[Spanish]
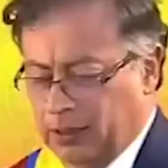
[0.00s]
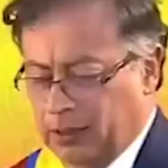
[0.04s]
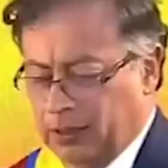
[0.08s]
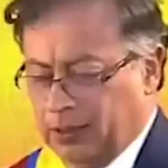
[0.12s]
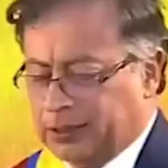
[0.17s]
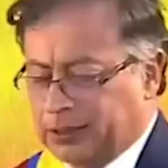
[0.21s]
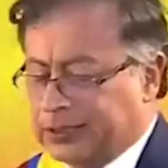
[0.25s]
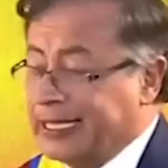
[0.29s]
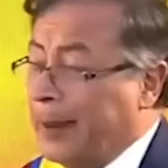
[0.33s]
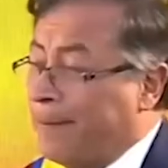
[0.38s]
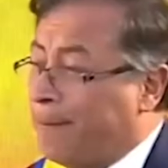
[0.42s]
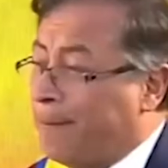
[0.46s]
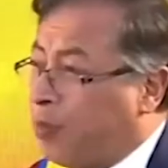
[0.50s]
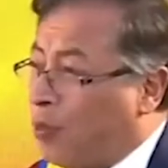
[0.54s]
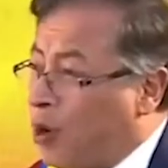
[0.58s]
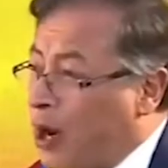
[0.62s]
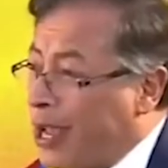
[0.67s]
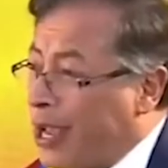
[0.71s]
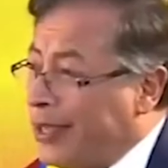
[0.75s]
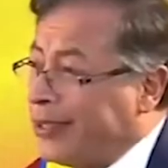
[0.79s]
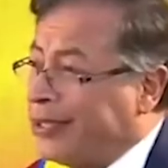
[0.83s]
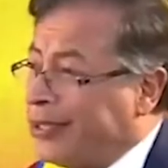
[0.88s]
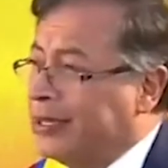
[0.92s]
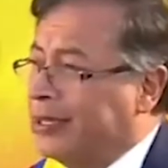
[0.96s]
Se
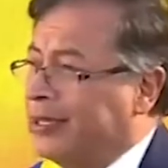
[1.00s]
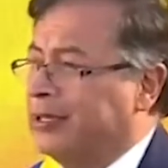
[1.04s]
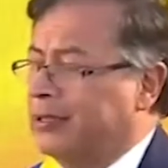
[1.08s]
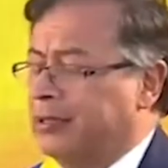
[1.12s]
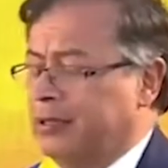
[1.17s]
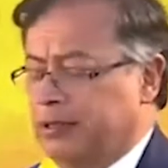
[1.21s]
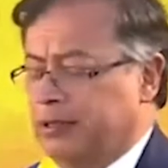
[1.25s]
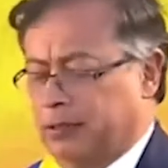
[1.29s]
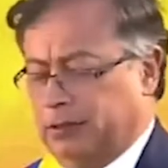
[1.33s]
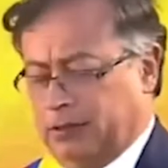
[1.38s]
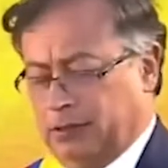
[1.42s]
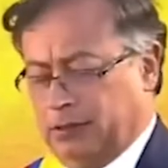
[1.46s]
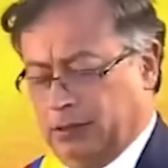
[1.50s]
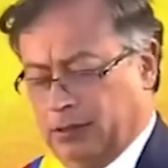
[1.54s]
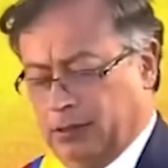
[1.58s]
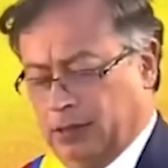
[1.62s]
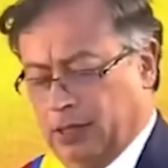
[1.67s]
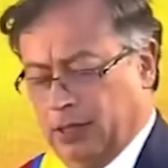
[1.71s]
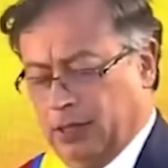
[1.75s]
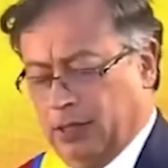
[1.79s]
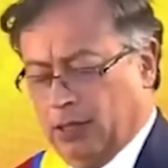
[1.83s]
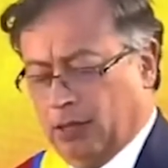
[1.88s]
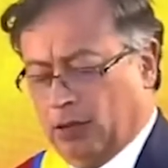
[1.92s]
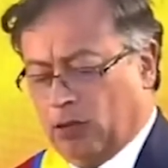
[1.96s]
puede.
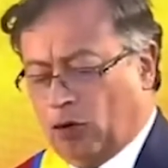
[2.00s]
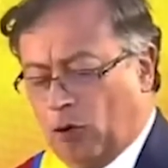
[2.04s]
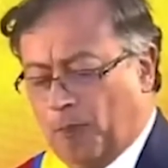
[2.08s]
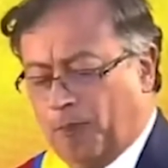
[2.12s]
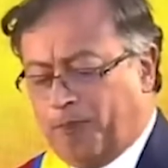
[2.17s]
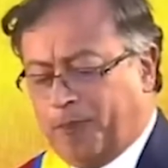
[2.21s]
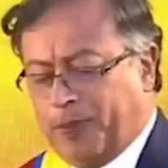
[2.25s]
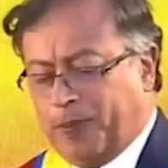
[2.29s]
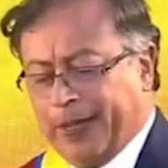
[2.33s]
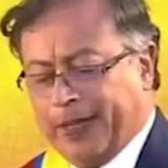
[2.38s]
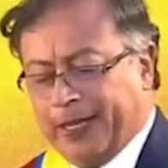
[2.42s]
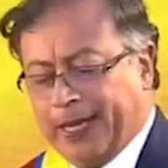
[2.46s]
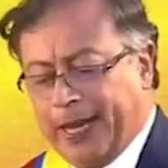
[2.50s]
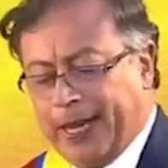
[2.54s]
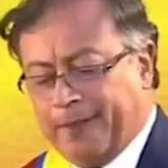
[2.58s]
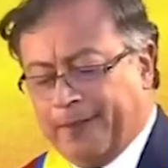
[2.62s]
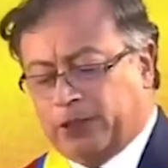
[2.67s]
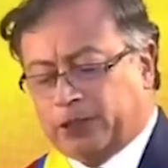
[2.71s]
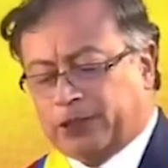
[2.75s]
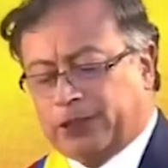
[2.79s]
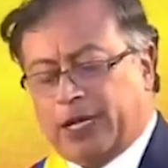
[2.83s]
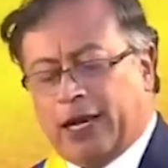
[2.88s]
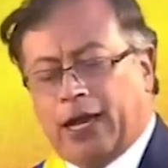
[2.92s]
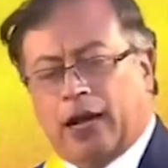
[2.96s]

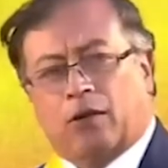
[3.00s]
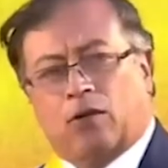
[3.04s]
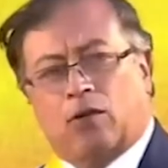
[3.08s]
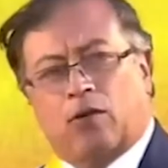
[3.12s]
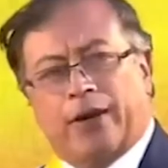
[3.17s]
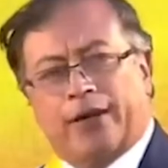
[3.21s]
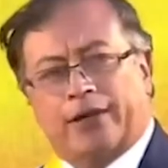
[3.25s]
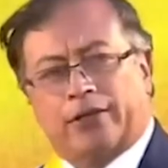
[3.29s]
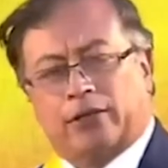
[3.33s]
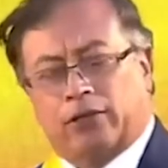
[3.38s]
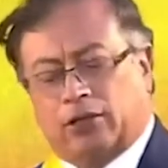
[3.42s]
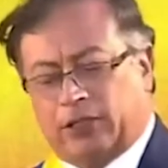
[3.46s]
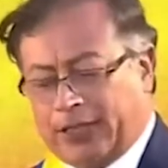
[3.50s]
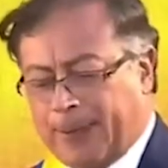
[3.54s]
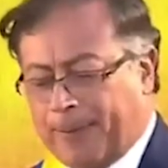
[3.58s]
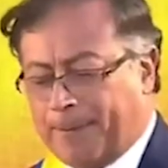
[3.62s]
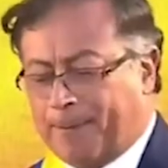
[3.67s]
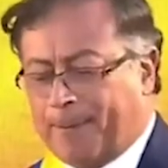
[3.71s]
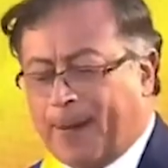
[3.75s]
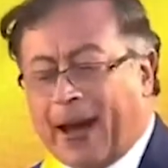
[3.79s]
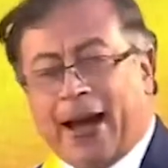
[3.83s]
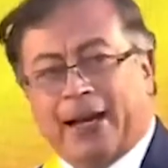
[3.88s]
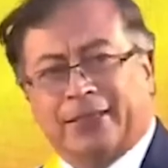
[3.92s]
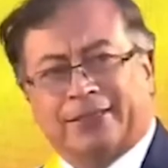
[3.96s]
Cumpliremos el acuerdo de
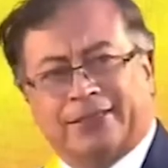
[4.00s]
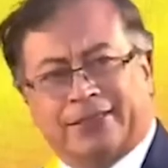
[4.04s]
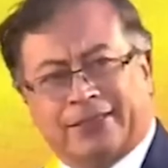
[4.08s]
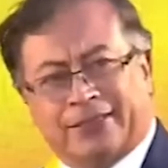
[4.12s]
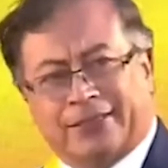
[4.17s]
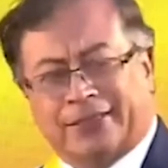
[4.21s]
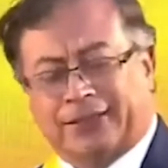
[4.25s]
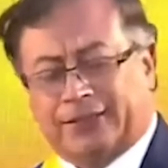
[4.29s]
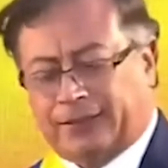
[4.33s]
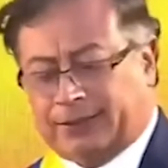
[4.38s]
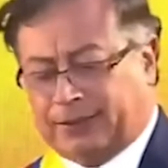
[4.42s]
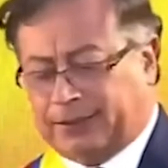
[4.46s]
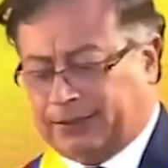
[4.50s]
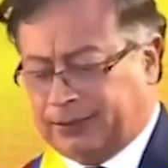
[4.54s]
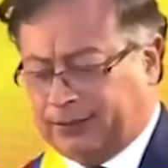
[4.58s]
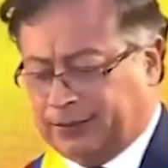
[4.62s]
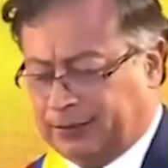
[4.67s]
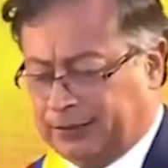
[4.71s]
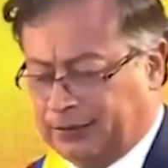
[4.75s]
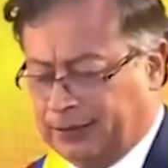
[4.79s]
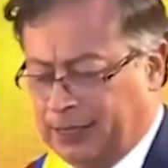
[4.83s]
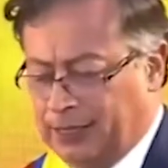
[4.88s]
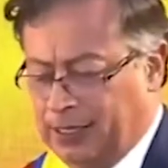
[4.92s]
paz.